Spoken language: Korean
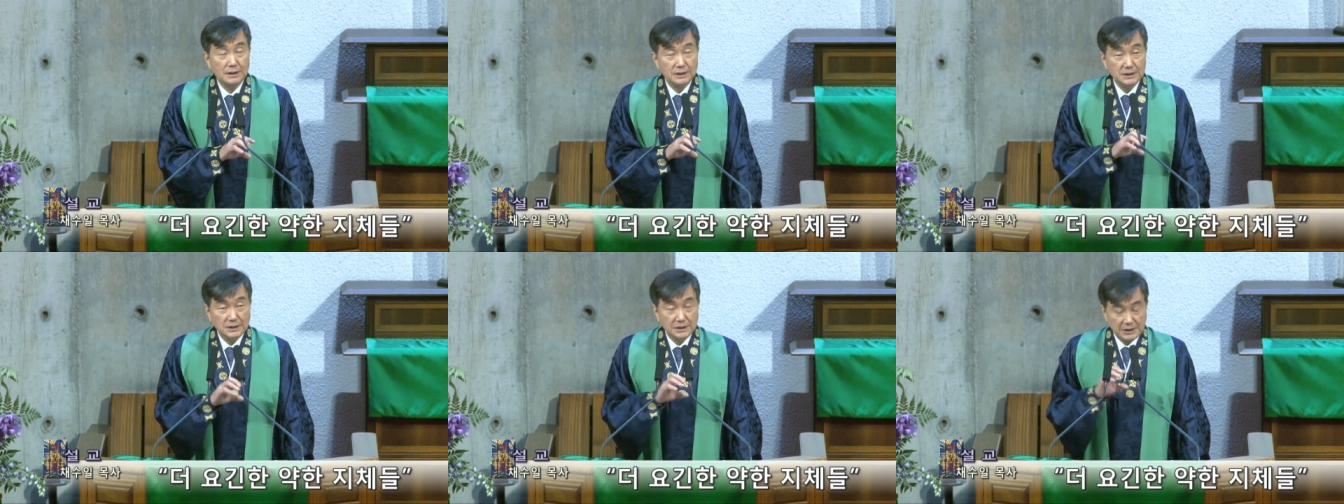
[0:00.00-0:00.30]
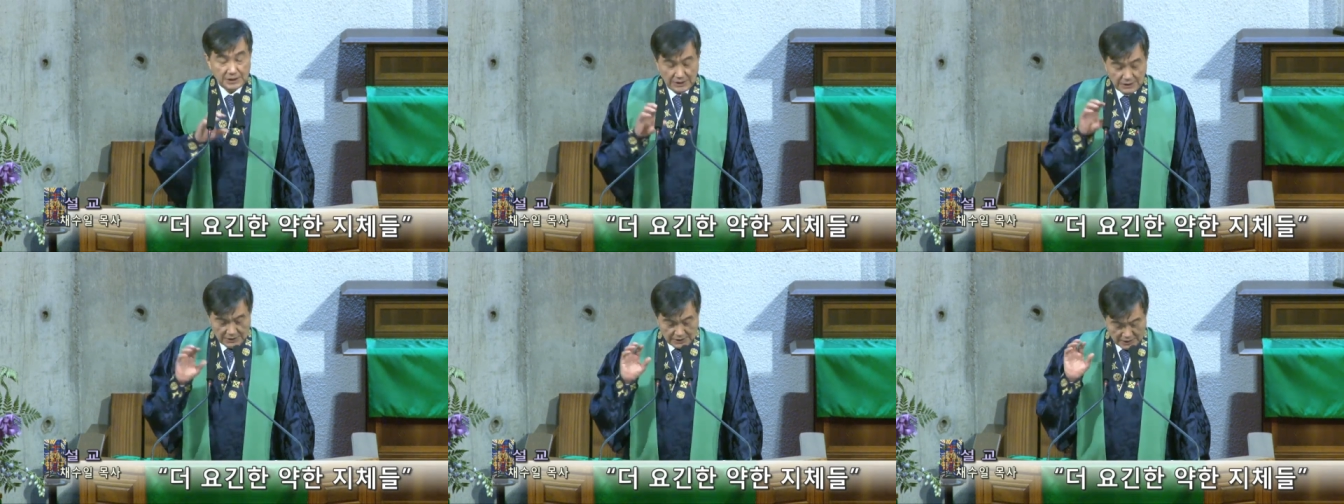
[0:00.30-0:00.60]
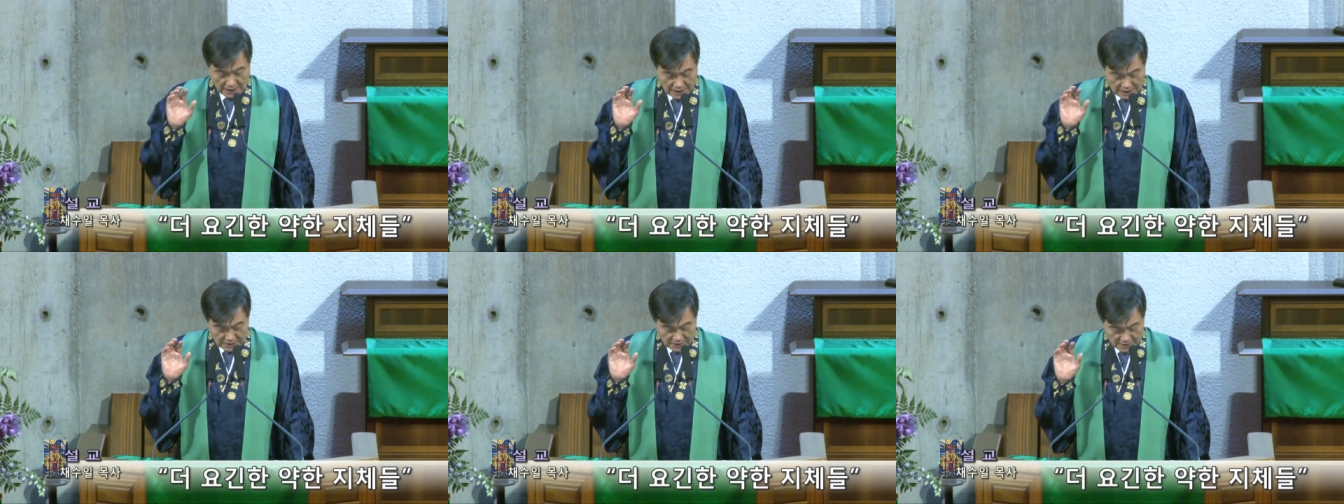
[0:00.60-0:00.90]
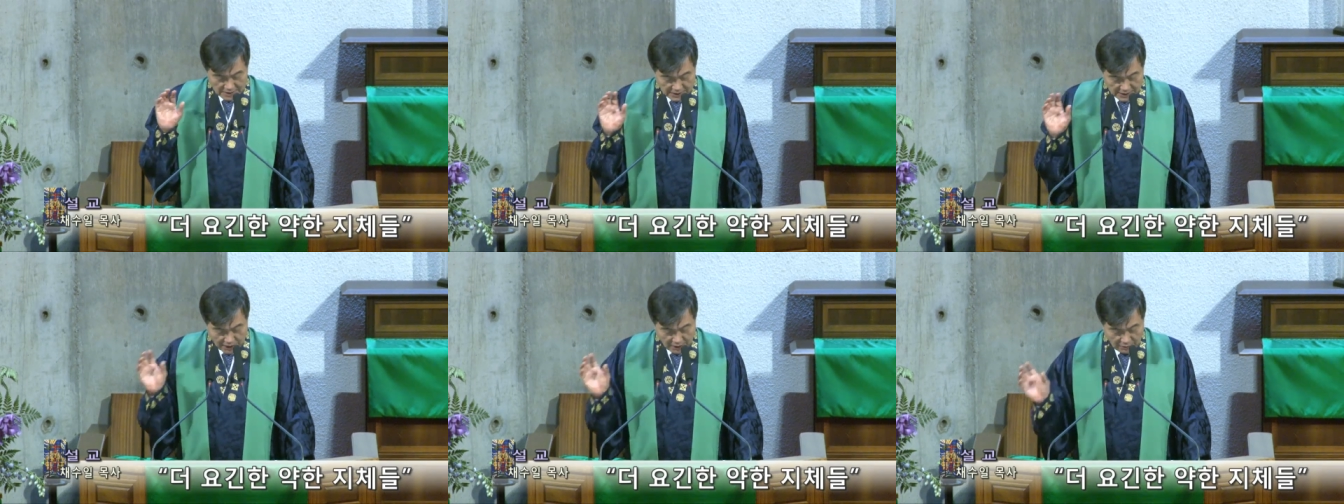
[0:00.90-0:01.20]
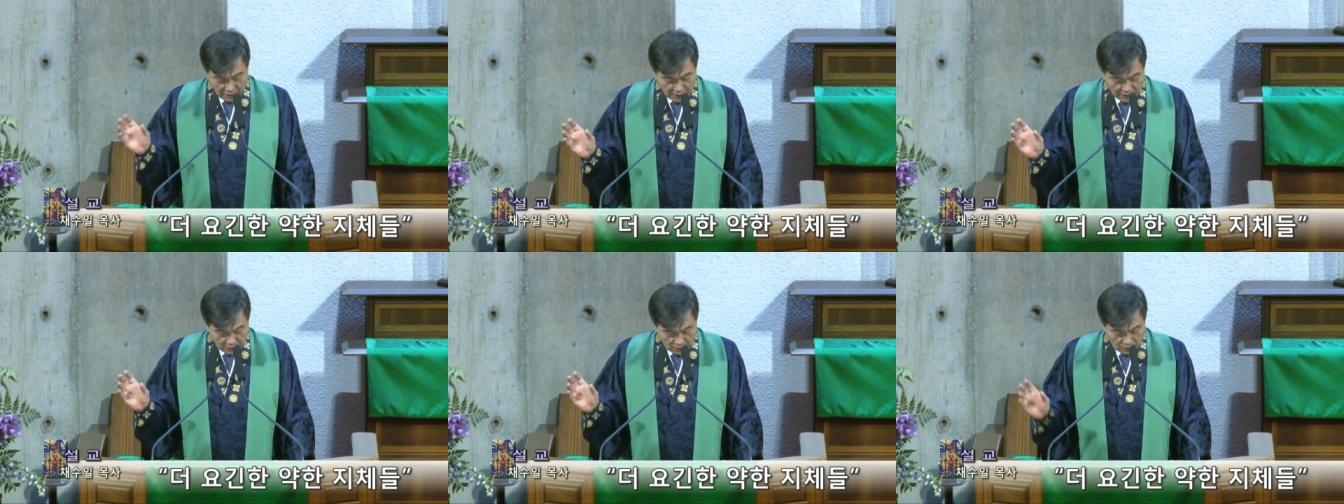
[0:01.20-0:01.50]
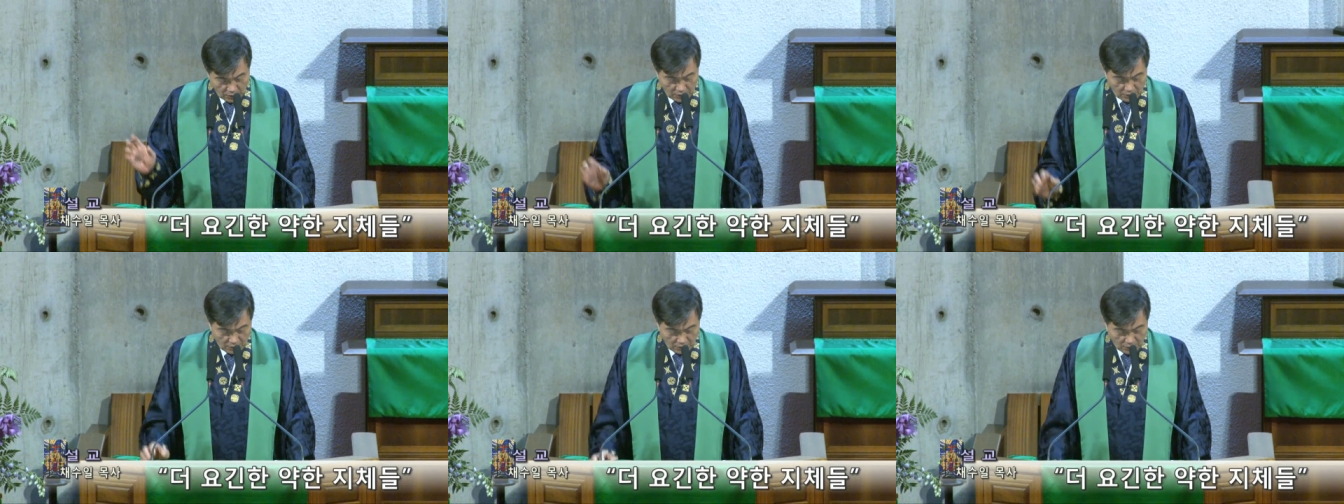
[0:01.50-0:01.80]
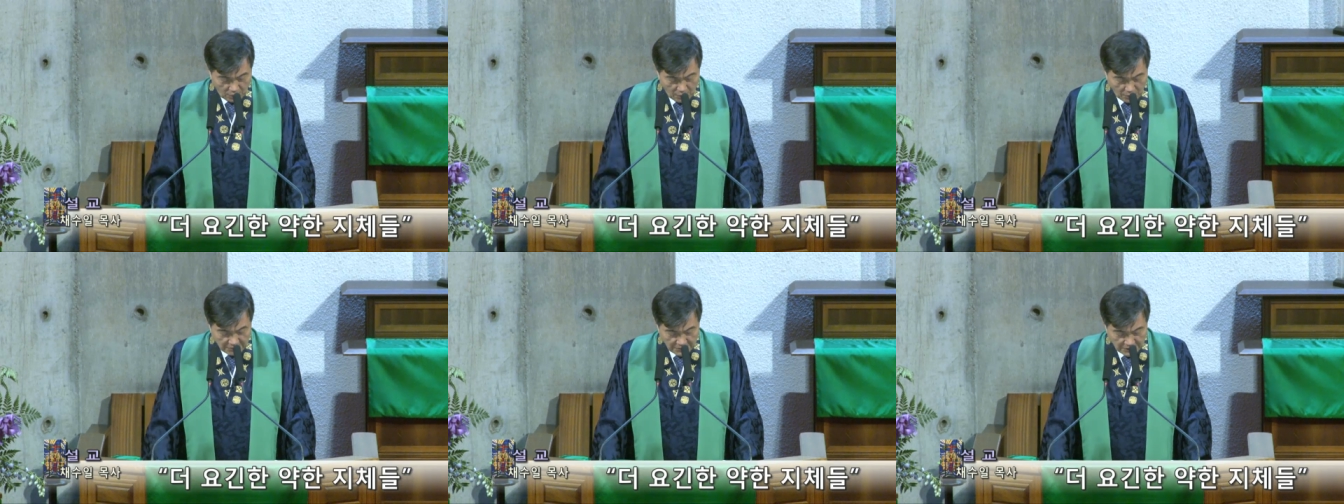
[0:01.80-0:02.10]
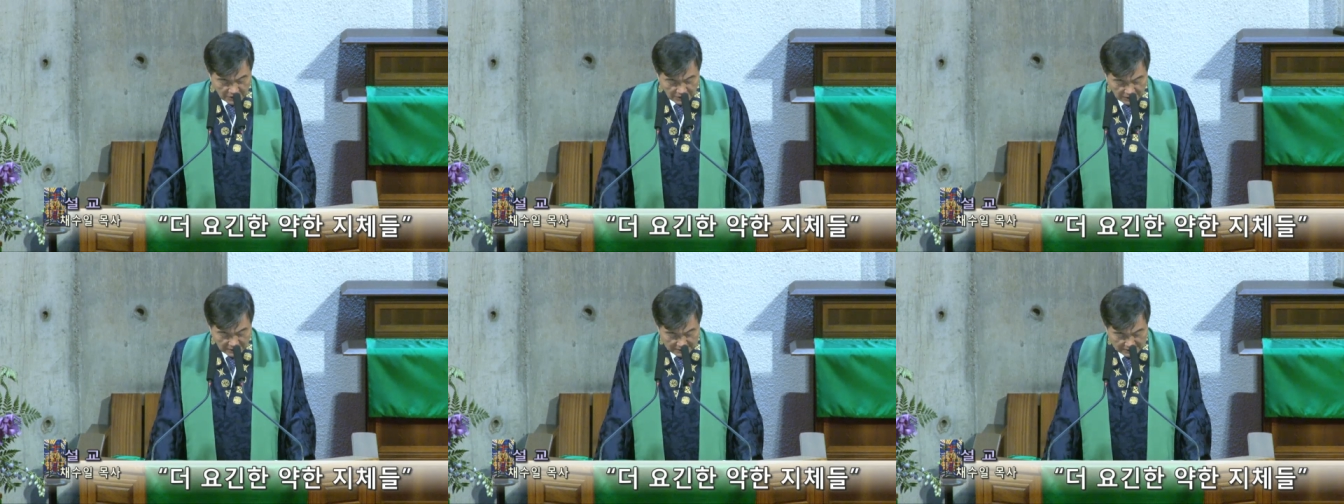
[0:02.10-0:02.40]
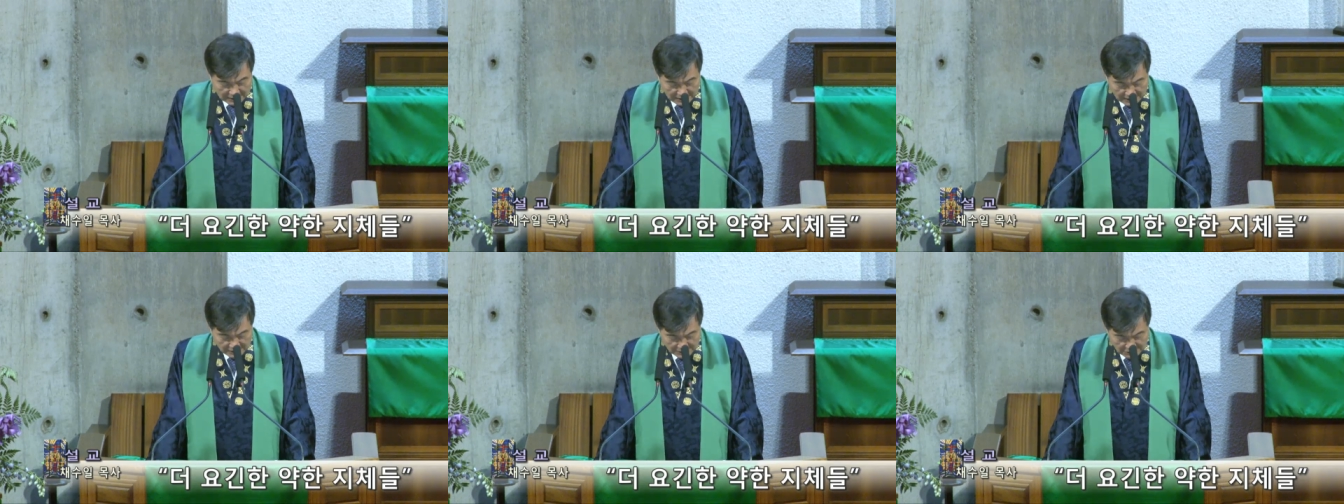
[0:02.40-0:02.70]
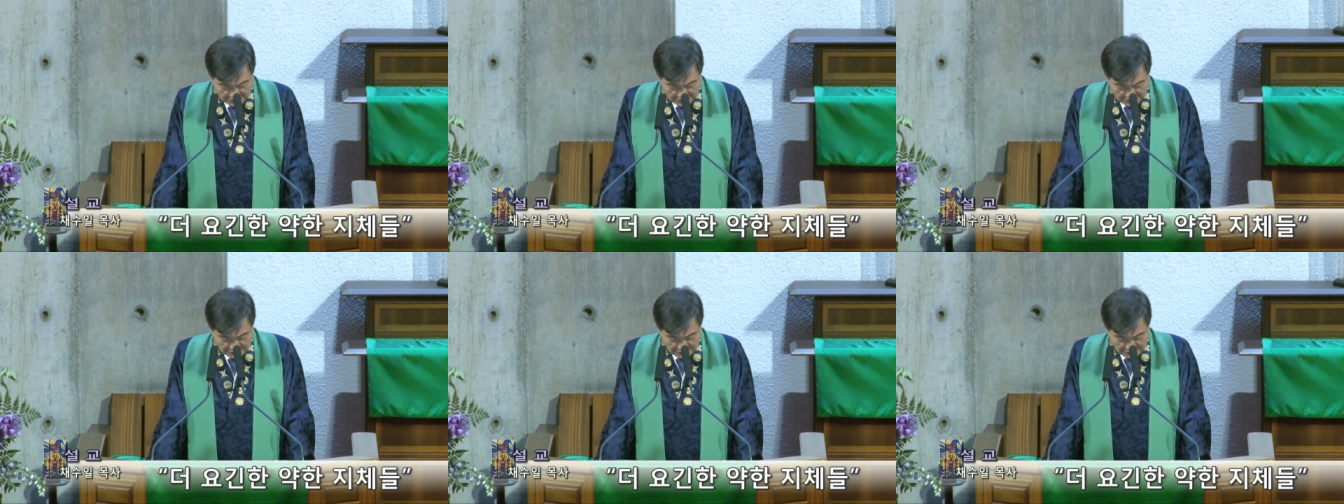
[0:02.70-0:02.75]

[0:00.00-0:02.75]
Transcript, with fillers: 시장 사회로 옮겨갔다는